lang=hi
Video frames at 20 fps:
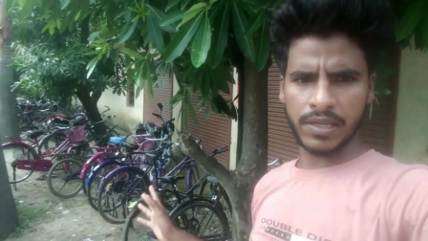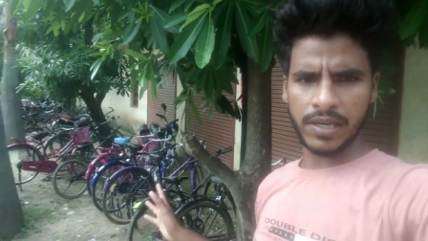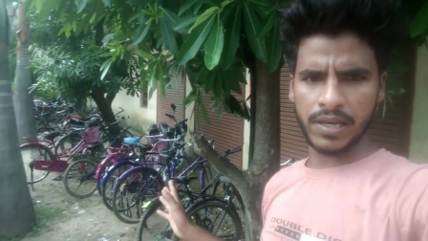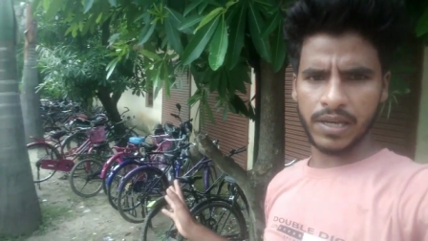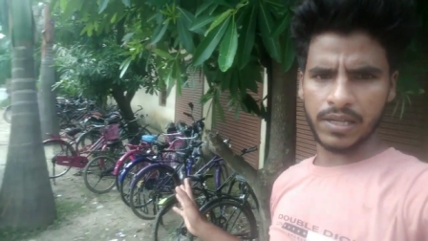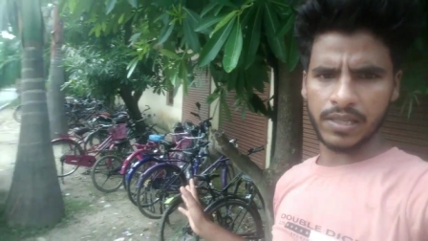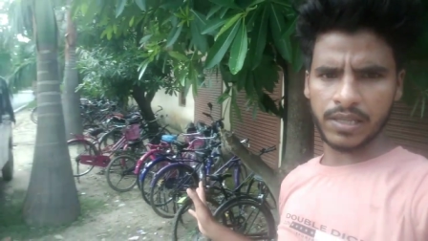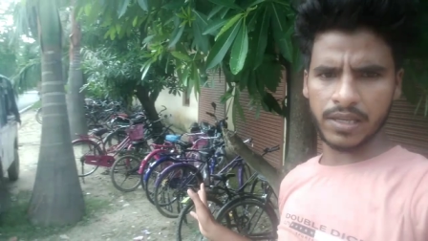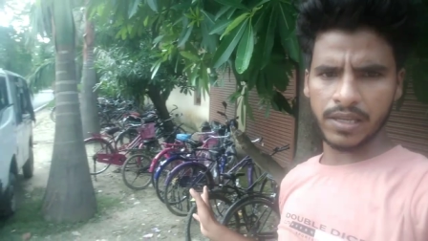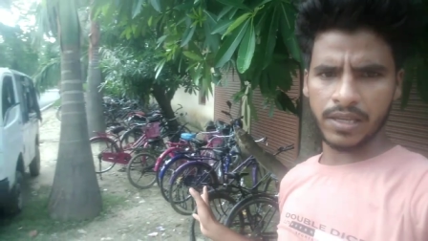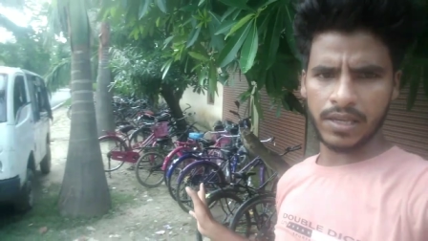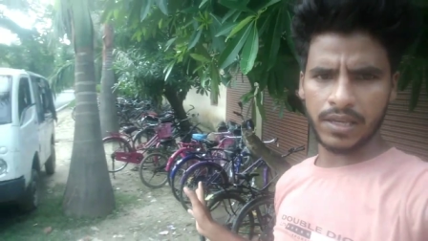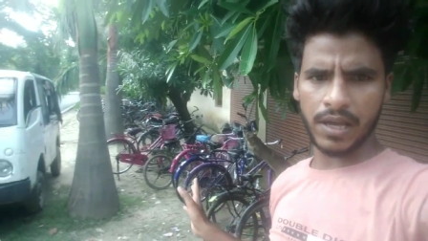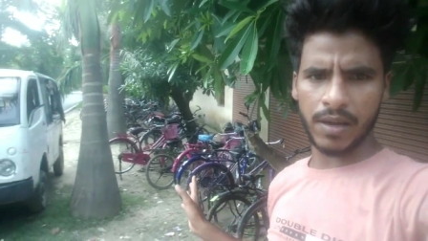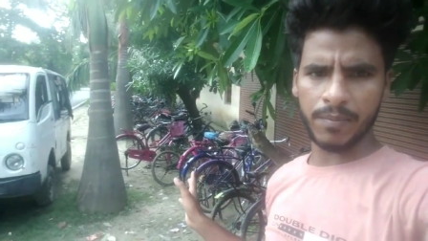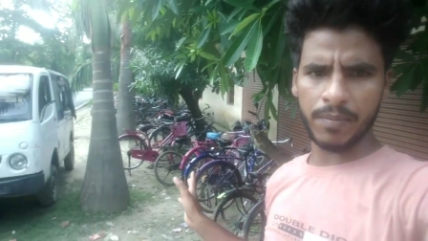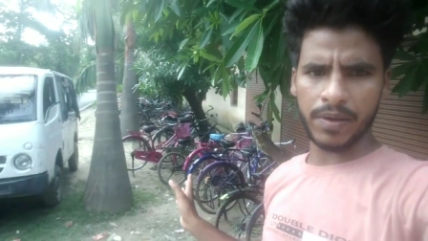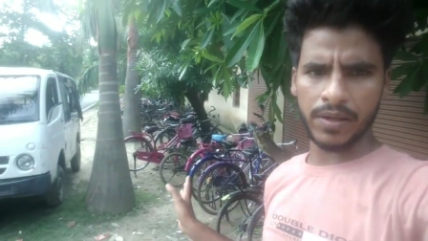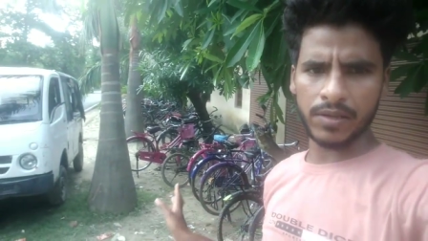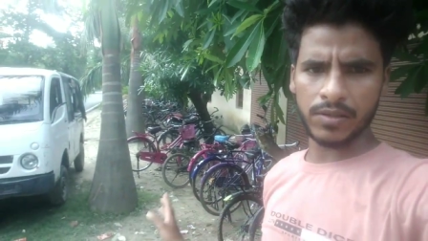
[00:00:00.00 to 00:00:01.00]
देखिए यहाँ पे
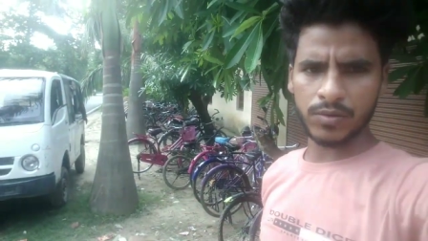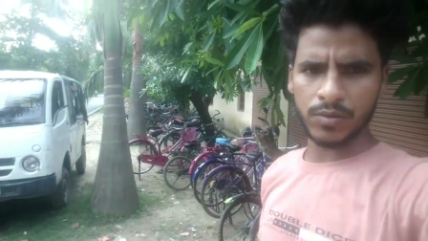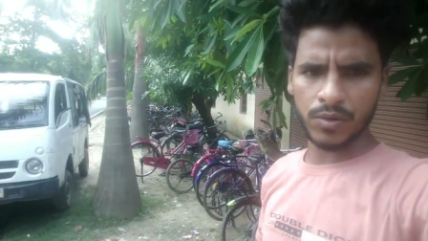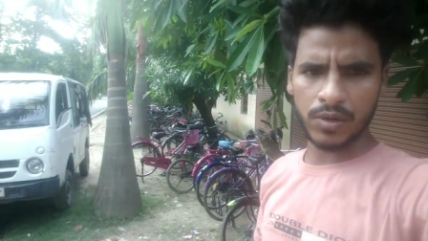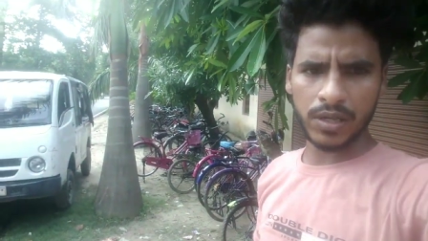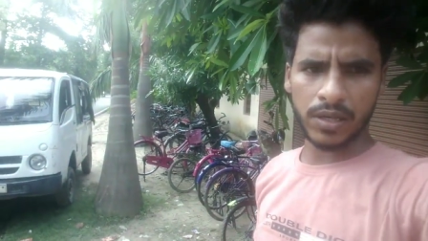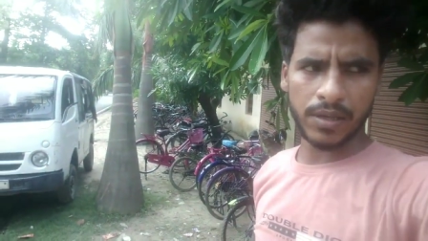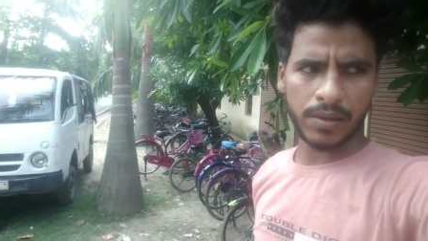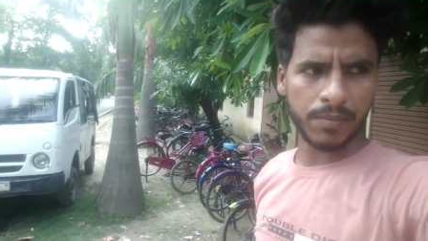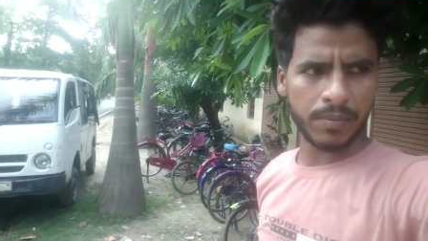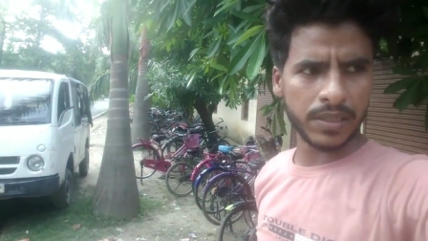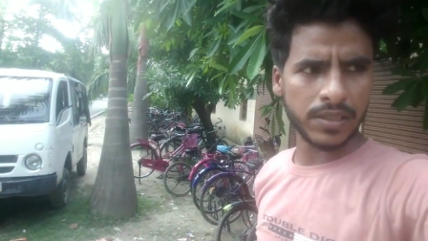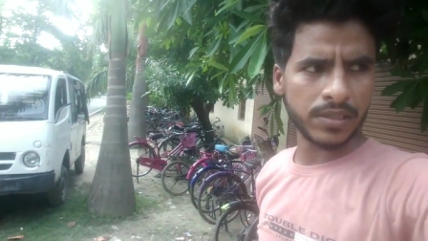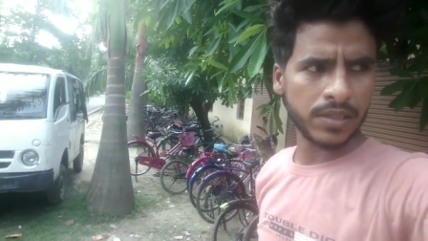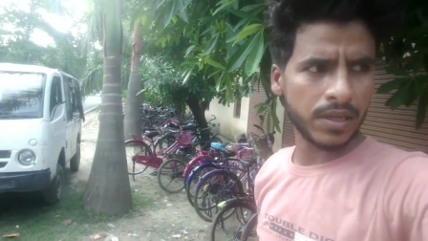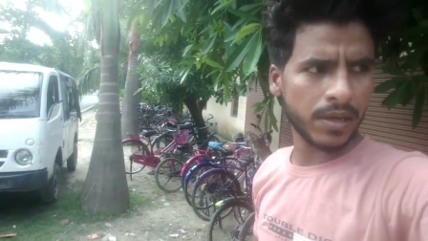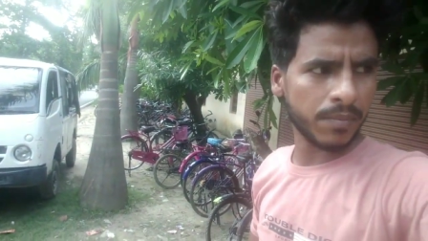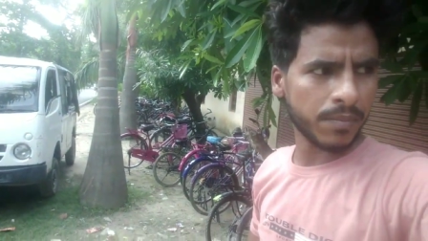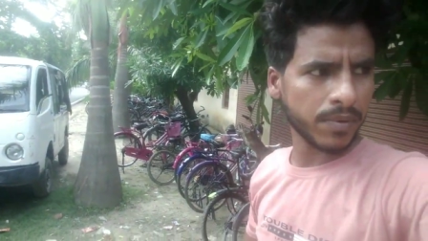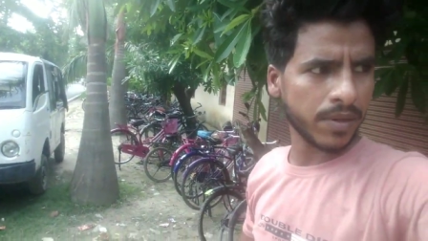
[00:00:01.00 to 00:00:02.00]
स्कूल के बच्चे
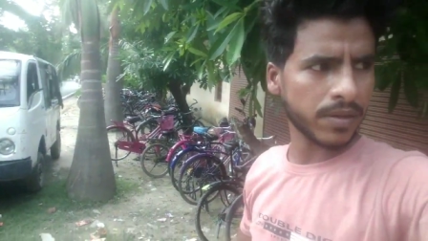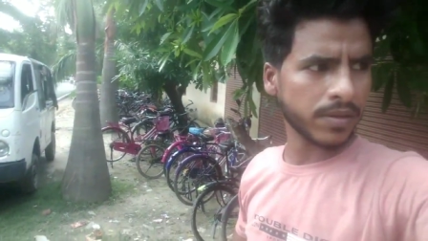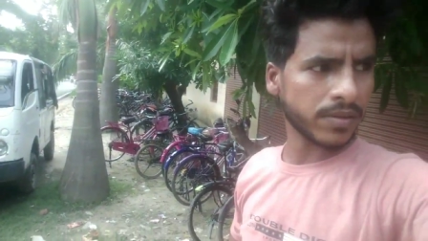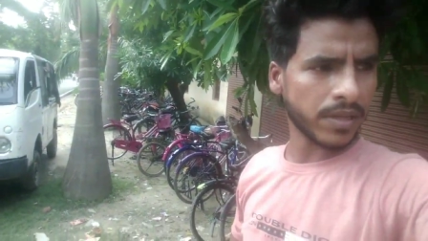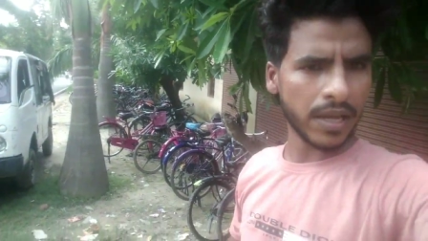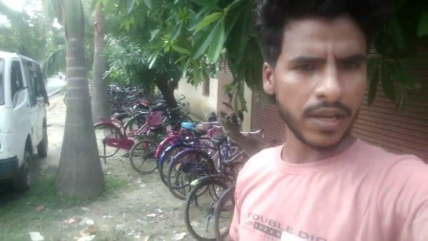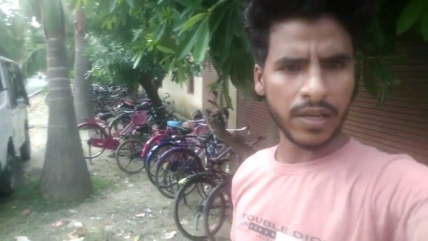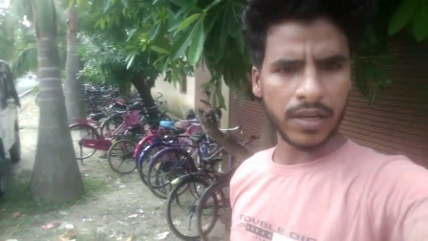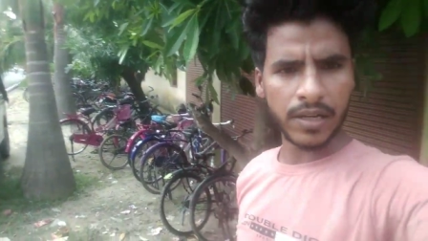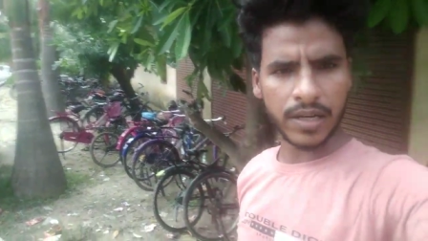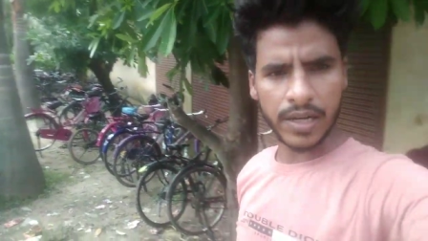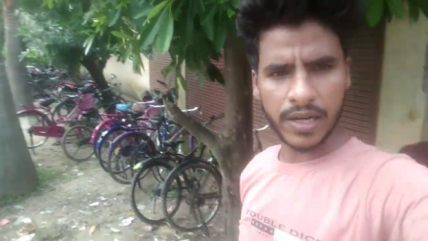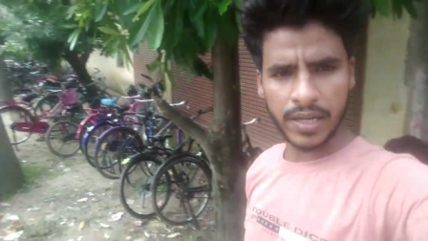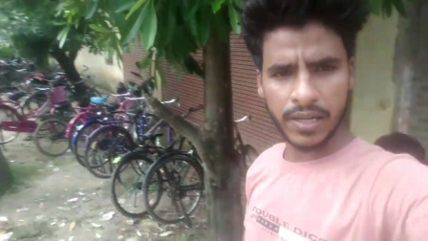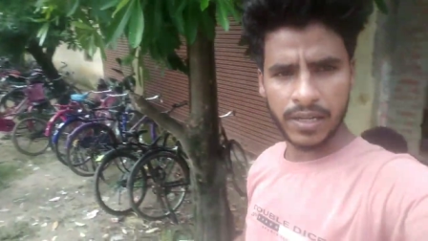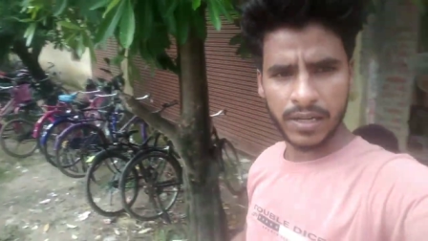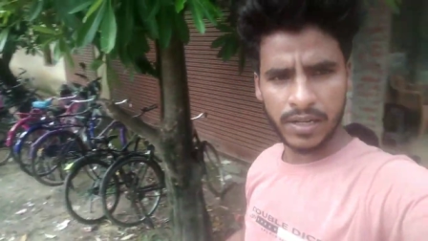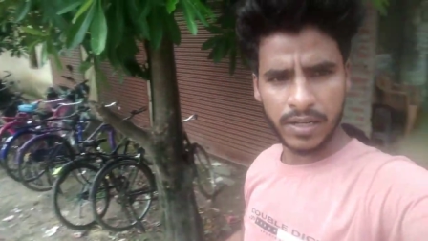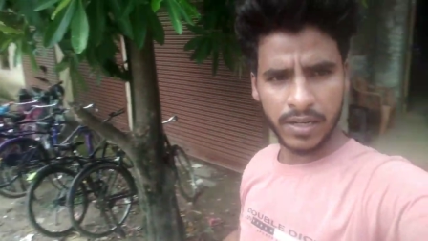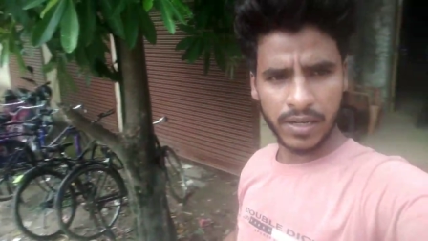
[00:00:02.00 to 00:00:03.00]
अपनी साइकिल खड़ा
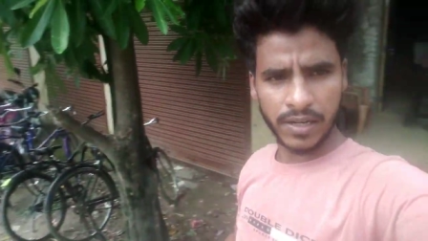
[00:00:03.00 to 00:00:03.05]
करके रखे